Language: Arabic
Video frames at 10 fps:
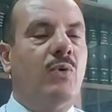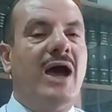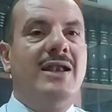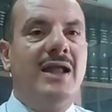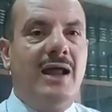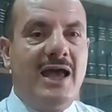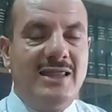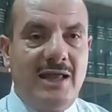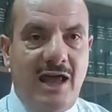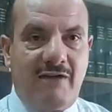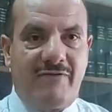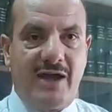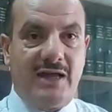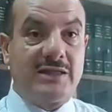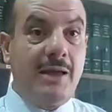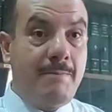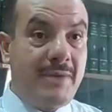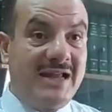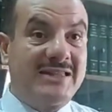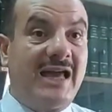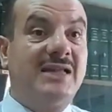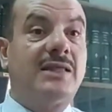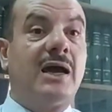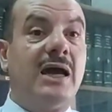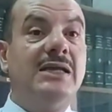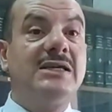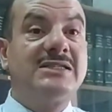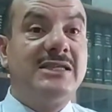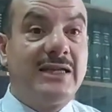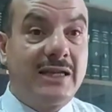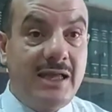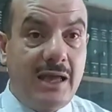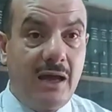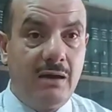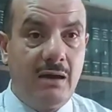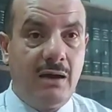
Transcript: وأن هذه الإعفاءات انبنت على تقارير سرية